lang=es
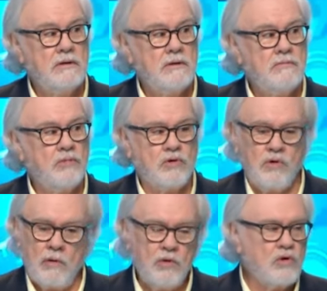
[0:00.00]
Mm. Porque
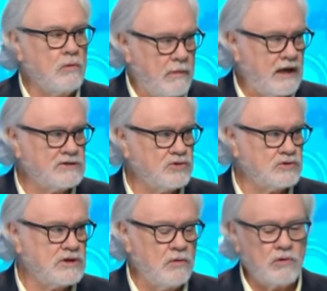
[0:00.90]
yo hablo con
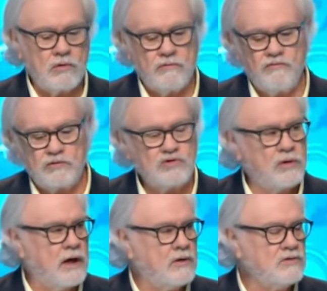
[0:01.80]
maestros, hablo con
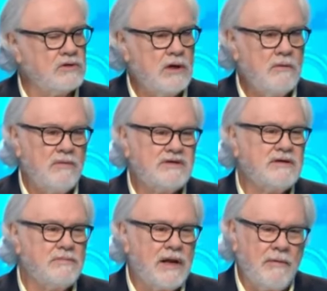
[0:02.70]
funcionarios, me dicen, la